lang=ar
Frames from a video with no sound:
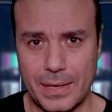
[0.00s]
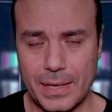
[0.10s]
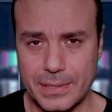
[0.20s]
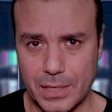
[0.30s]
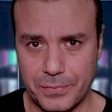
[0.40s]

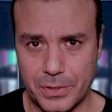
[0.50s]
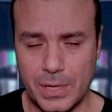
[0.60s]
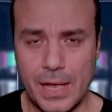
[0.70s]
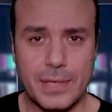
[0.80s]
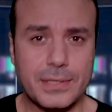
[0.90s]
أسافر
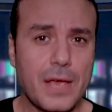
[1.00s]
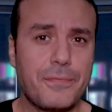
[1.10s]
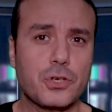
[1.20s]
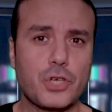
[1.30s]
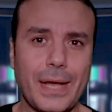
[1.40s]

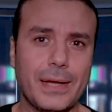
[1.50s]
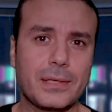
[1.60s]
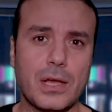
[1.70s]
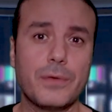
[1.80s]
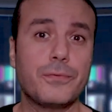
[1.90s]
سافر
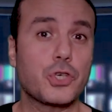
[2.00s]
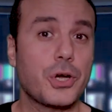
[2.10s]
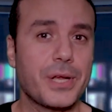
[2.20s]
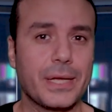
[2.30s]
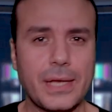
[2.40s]
شحاتة في
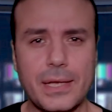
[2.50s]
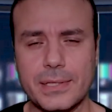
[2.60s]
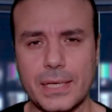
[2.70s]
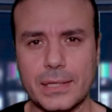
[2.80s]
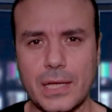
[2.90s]
شهر يناير
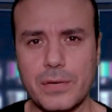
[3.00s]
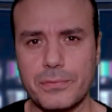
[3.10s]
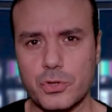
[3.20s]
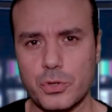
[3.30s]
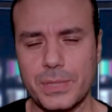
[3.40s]
سنة
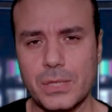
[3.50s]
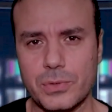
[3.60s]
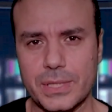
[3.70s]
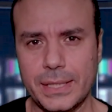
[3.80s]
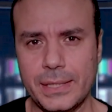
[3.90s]

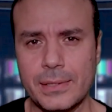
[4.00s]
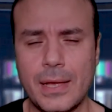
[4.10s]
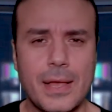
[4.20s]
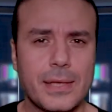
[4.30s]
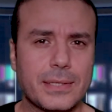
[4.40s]
1990
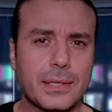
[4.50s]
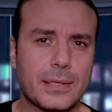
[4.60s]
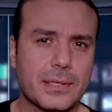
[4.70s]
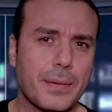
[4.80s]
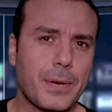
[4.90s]

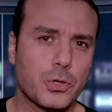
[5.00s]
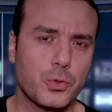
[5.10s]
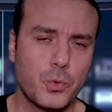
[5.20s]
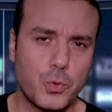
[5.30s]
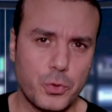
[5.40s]
ست سبع
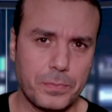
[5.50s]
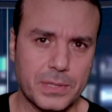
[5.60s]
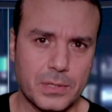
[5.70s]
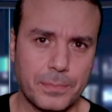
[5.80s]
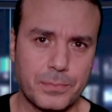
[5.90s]
شهور
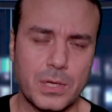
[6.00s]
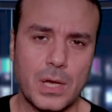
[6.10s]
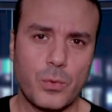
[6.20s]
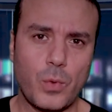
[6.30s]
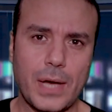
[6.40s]
بالظبط
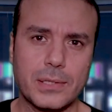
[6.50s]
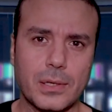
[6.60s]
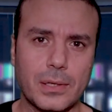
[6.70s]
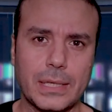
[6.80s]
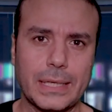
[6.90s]

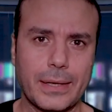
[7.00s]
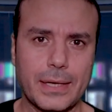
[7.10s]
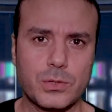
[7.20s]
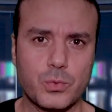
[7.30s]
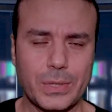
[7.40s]
وحصل
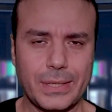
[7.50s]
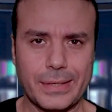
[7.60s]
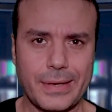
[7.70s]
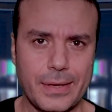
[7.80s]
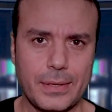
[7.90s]
الغزو
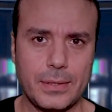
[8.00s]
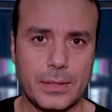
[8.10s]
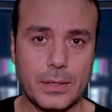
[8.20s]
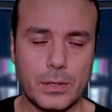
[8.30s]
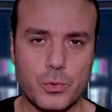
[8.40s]
العراقي
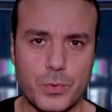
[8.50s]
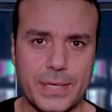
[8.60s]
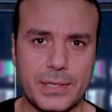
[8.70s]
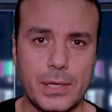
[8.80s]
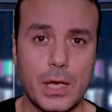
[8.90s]

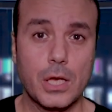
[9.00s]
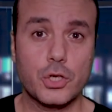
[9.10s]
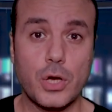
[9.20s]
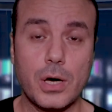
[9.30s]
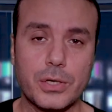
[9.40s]
الكويتي
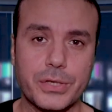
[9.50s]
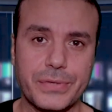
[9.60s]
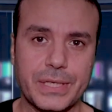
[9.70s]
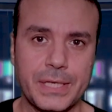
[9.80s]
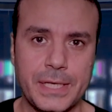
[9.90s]
شهر
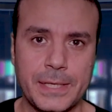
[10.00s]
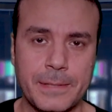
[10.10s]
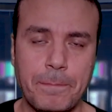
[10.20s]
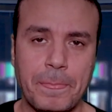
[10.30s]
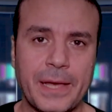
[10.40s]
في
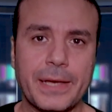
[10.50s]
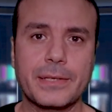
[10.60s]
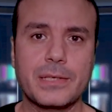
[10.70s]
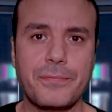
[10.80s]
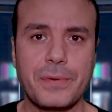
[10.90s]
اتنين
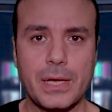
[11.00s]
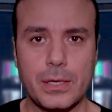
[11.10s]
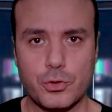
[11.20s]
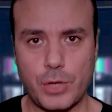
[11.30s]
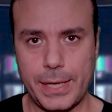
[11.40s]
اختفى
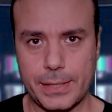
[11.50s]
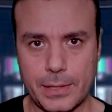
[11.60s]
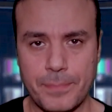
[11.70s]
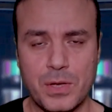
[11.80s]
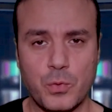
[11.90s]

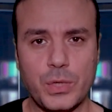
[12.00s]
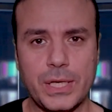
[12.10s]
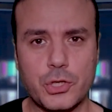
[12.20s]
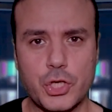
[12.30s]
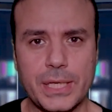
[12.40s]
شحاتة
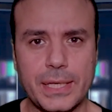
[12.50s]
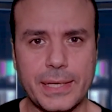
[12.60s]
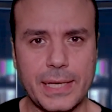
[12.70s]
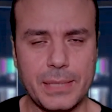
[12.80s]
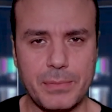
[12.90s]
والقرشين اللي
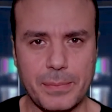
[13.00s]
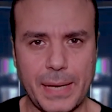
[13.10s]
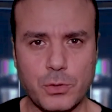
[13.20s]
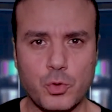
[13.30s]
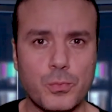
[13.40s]
كان
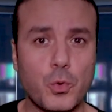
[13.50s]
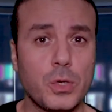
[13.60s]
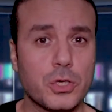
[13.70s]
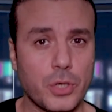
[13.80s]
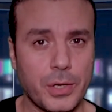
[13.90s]
بيبعتهم
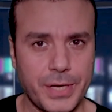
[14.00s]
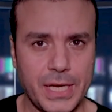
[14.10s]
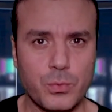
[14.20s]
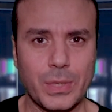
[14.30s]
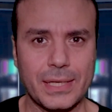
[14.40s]
كل
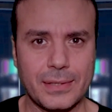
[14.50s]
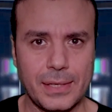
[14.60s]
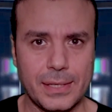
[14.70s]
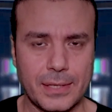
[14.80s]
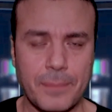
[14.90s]
شهرين ولا
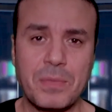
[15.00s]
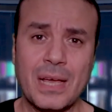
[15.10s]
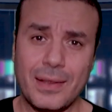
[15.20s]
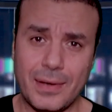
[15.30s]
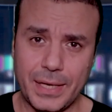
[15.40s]
ثلاثة
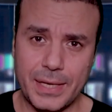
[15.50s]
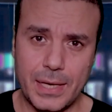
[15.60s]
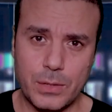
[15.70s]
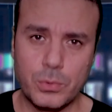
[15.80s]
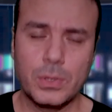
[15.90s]

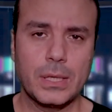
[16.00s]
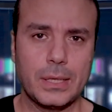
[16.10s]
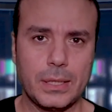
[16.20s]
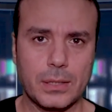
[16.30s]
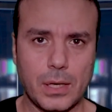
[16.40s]
لعياله
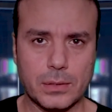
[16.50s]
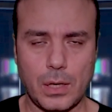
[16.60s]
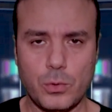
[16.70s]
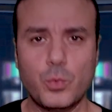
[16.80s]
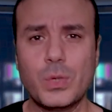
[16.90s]

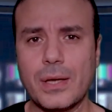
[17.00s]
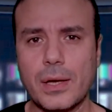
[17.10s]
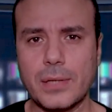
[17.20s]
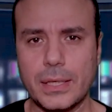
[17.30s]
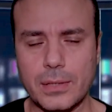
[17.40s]
انقطعوا
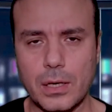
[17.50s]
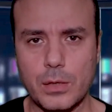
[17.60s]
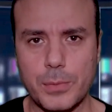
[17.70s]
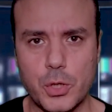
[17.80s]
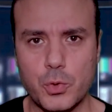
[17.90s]
وانقطعت
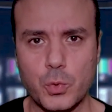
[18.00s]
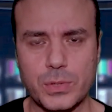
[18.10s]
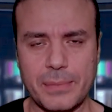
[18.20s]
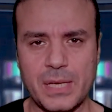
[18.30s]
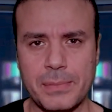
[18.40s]
أخباره
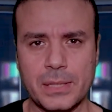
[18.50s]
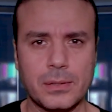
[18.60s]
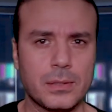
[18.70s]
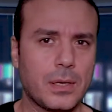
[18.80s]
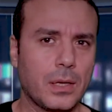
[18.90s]

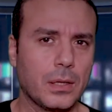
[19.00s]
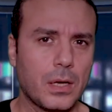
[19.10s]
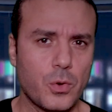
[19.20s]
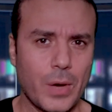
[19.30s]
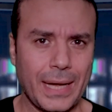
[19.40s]
تماما
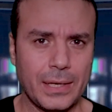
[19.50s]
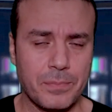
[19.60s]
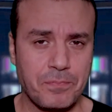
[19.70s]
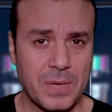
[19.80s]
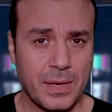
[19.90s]
الله
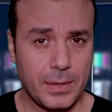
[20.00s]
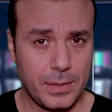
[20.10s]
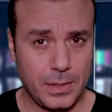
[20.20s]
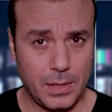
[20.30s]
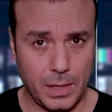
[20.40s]
أعلم
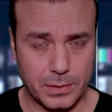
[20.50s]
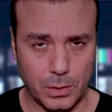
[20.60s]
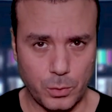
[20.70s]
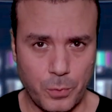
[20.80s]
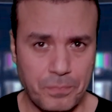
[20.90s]
إيه
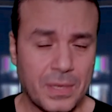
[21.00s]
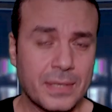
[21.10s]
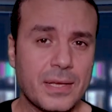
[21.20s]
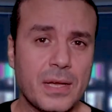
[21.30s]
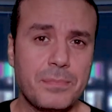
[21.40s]
حصل له
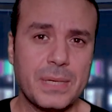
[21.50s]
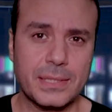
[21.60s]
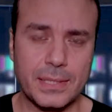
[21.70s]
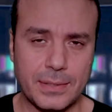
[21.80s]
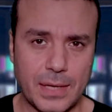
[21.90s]
ساب
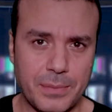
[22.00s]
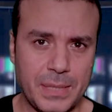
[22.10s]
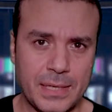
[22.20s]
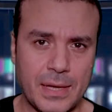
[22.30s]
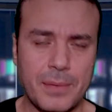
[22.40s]
الست
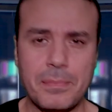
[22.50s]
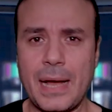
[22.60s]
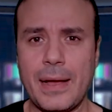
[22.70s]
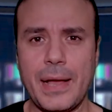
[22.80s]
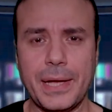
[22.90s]
أمينة
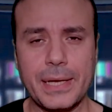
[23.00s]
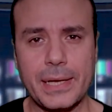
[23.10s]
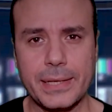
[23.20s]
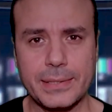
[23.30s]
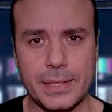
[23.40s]
مع
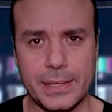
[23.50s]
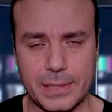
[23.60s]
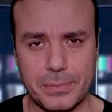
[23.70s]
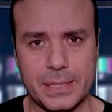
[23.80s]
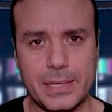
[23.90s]
عيالها
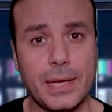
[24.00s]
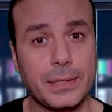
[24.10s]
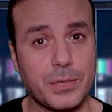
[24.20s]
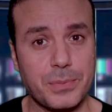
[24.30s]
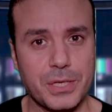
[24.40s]
الثلاثة بنتها
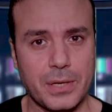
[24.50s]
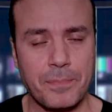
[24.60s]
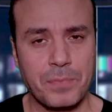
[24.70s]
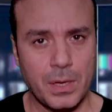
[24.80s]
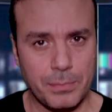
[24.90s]

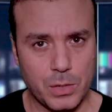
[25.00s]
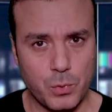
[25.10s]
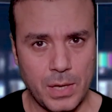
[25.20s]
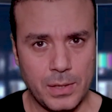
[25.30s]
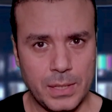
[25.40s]
الكبيرة
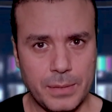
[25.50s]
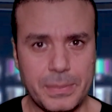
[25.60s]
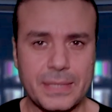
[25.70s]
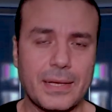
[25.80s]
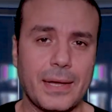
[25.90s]
مروة
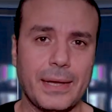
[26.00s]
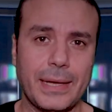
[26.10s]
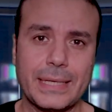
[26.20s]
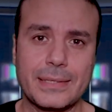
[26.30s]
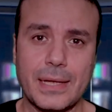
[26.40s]

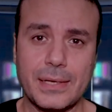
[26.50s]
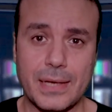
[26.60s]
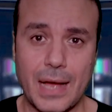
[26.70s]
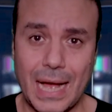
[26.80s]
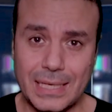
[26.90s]
بنتها
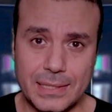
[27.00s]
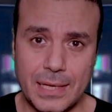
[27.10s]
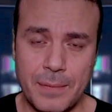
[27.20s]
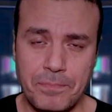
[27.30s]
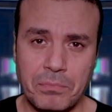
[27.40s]
التانية
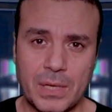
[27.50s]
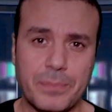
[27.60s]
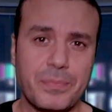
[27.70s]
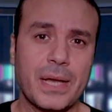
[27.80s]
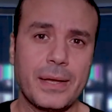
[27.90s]
عزة
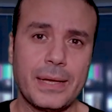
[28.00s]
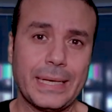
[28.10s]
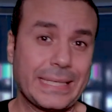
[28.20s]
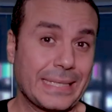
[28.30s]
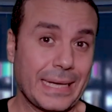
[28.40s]

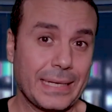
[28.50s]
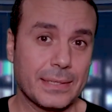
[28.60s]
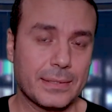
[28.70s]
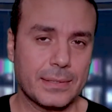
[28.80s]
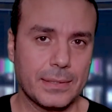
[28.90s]
ابنها
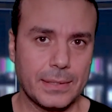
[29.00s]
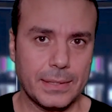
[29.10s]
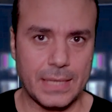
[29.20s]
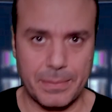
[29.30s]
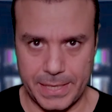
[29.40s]
الثالث
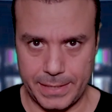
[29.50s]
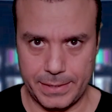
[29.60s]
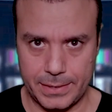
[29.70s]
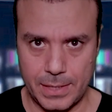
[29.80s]
جمال